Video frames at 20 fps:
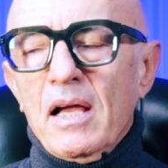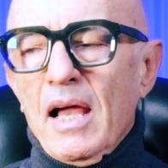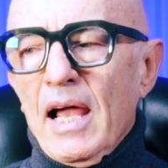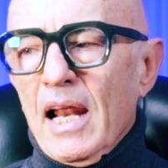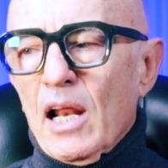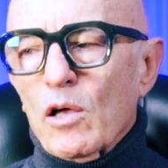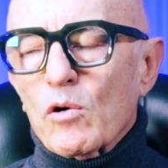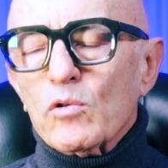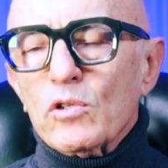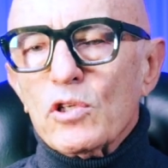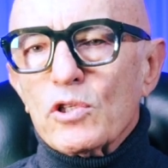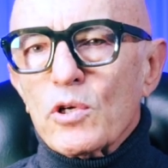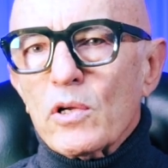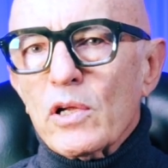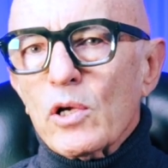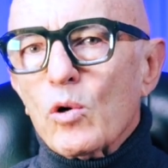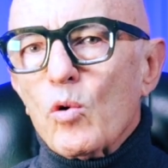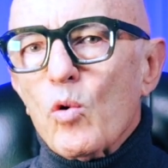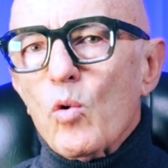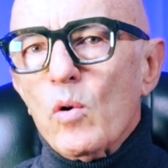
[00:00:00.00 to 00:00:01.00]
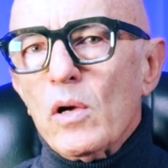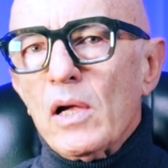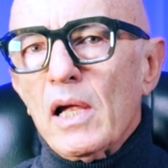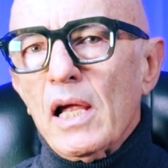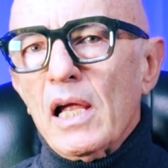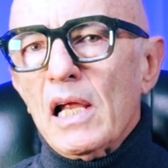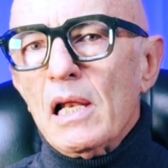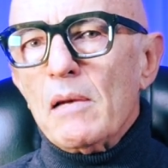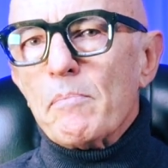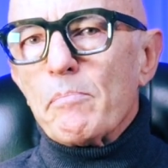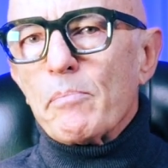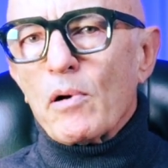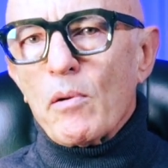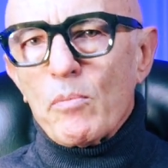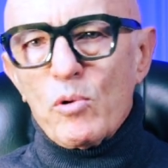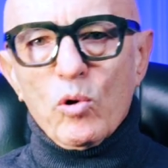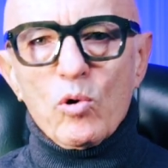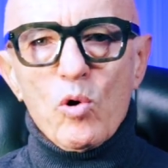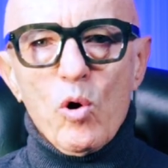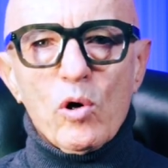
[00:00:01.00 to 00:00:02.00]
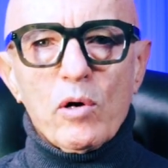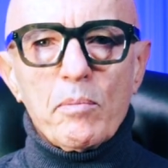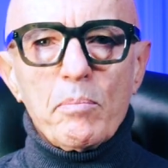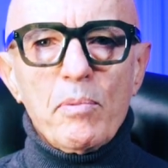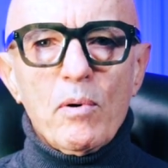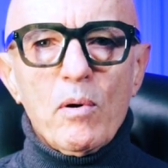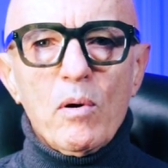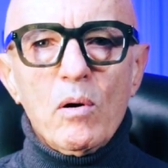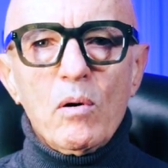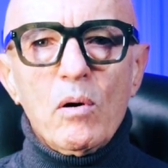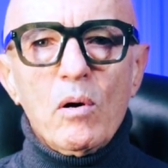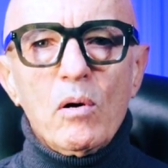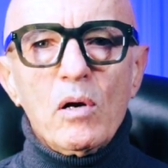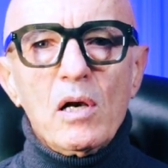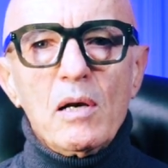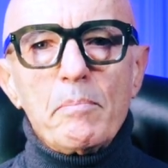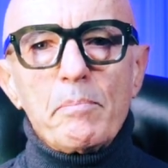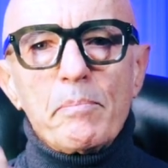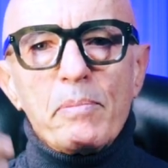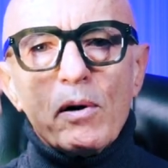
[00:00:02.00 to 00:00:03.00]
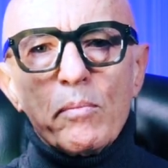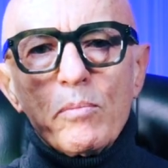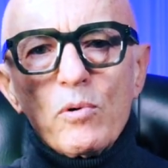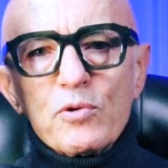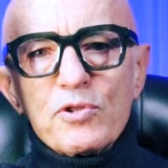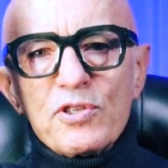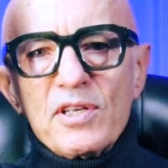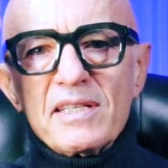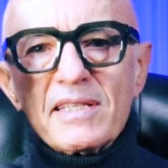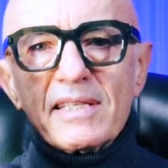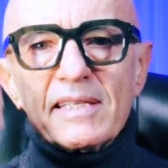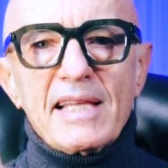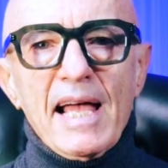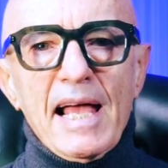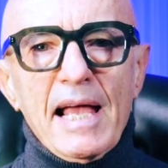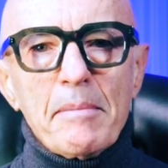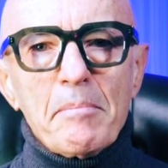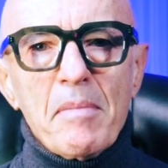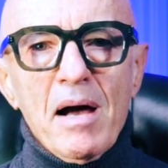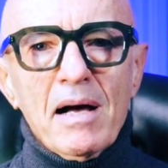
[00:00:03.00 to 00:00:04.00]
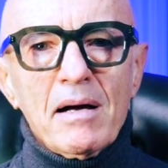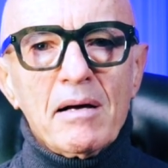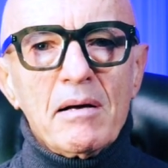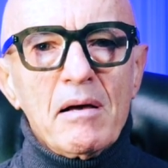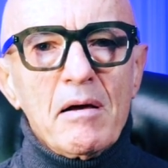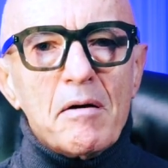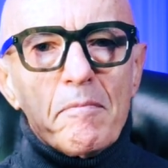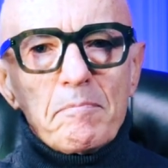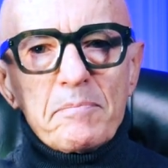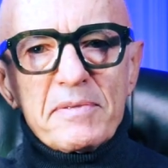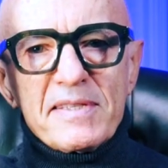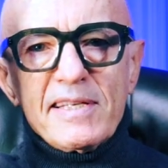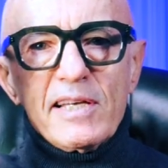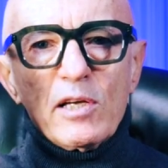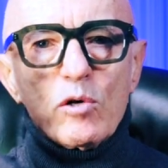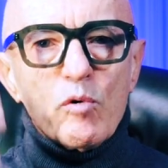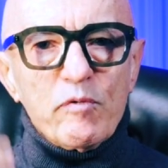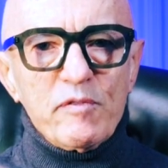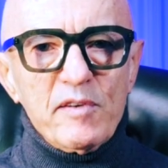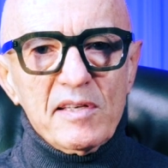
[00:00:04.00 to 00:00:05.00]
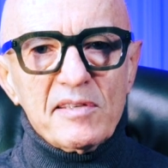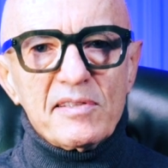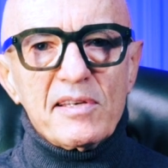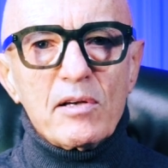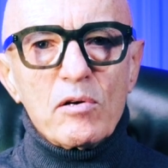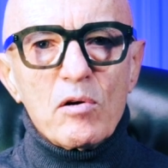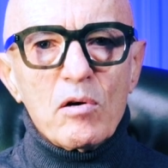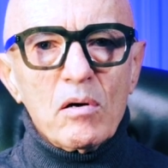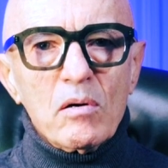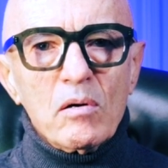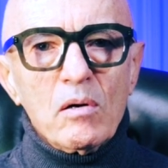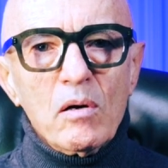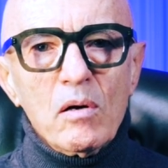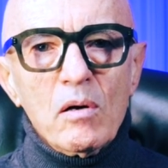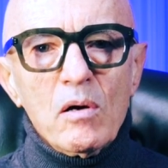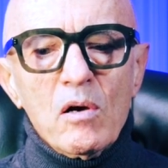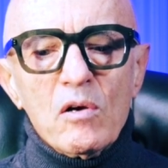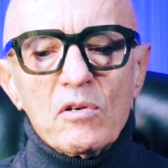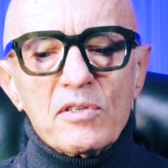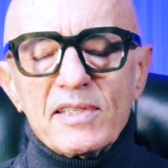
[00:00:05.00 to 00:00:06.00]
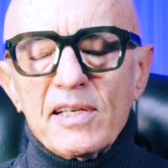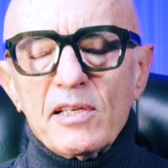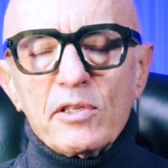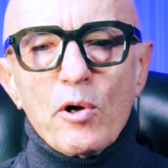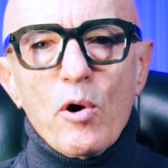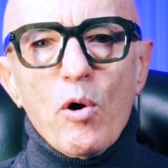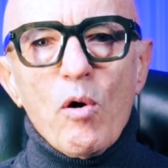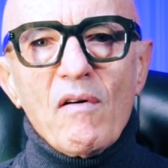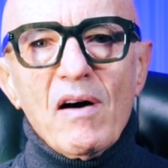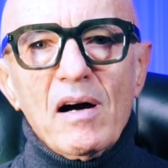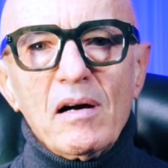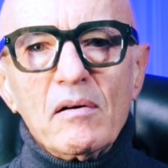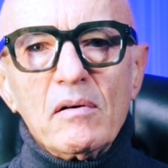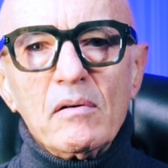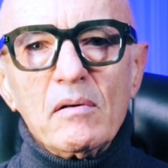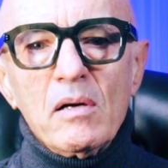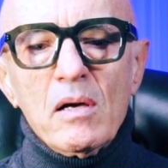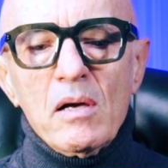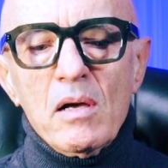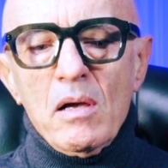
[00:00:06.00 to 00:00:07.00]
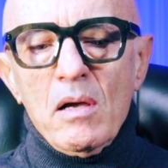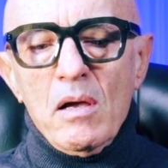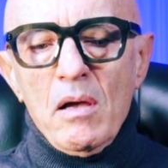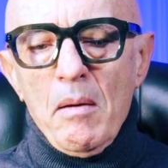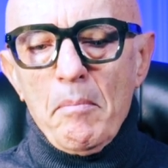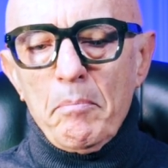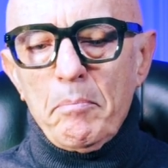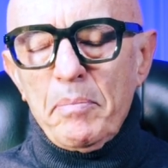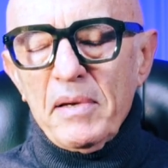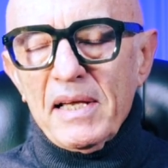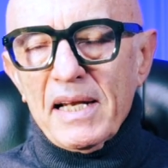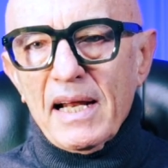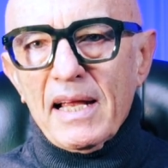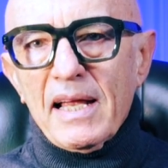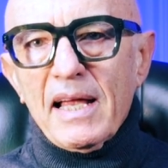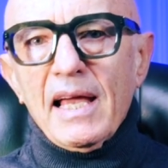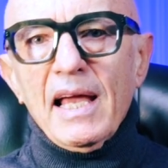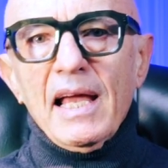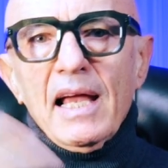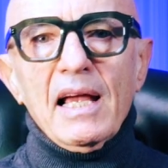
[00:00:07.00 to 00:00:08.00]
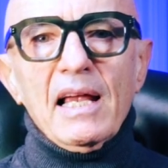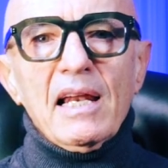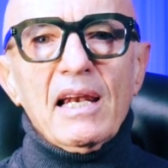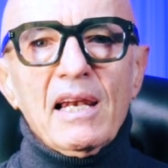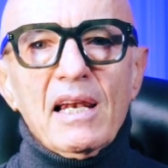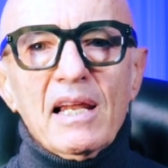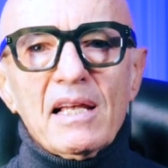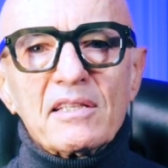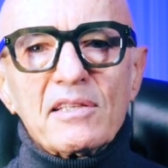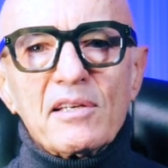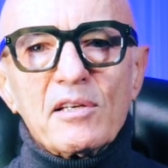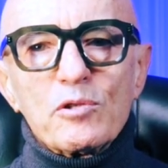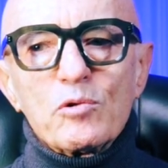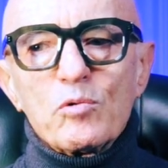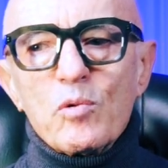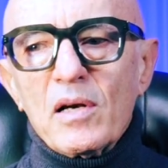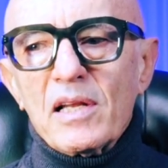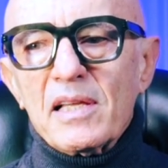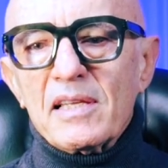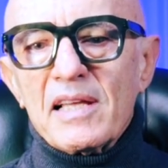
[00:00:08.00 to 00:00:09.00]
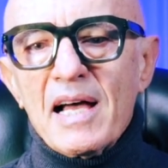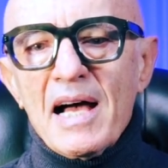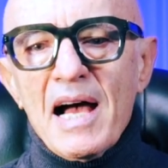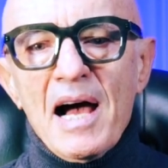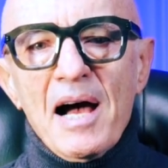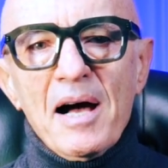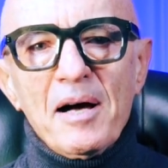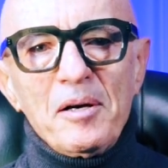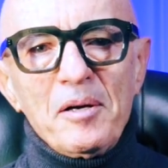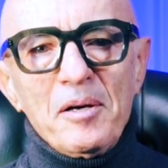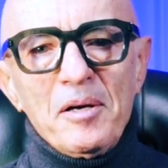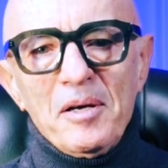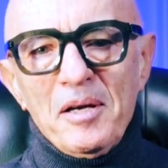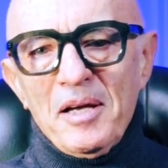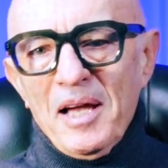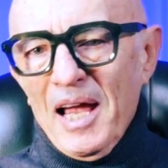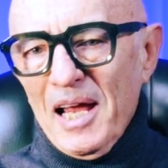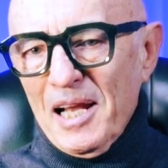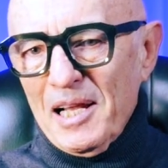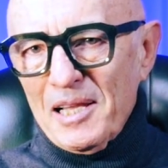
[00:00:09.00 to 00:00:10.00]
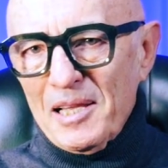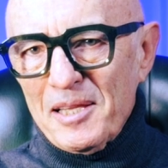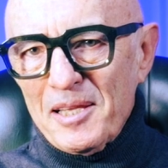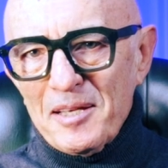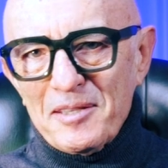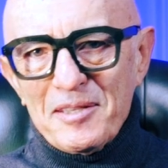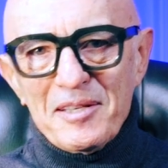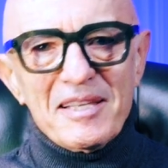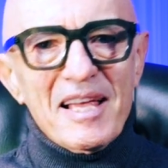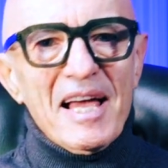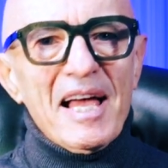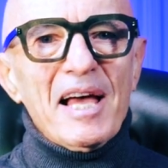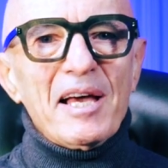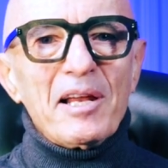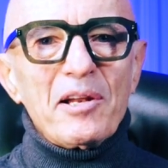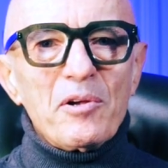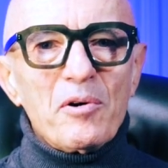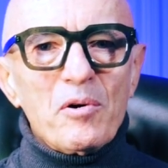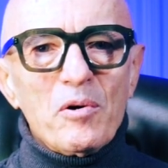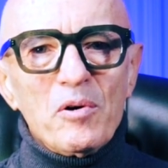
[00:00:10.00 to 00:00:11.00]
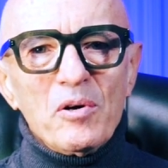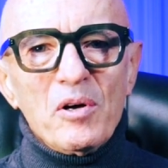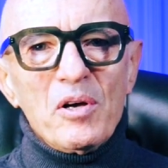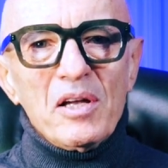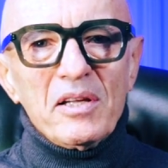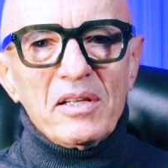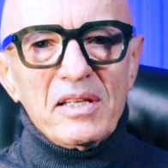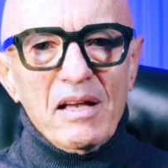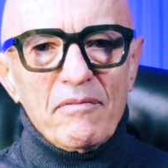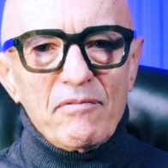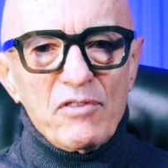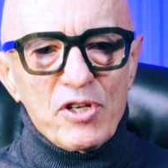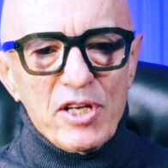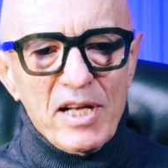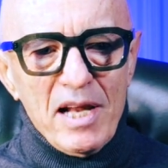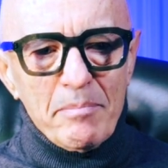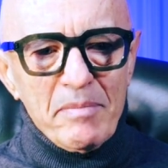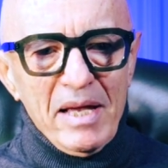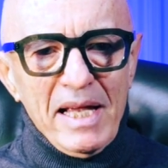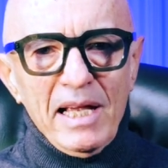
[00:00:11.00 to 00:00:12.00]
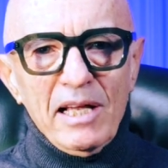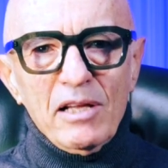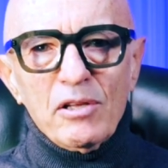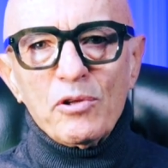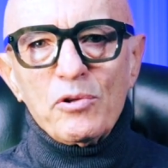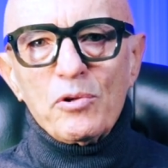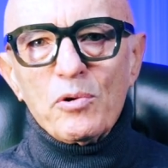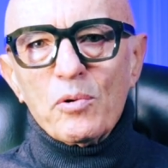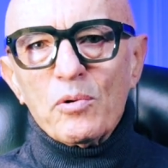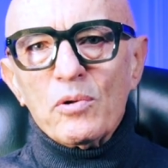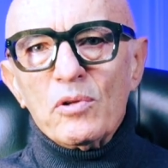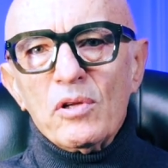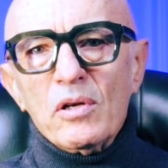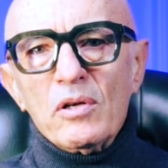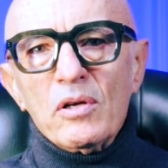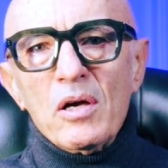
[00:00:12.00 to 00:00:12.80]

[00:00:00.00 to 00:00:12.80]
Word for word: È la condizione in cui il proprio corpo, il proprio sistema psicofisico si trova. Perché la sessualità e il desiderio di avvicinamento,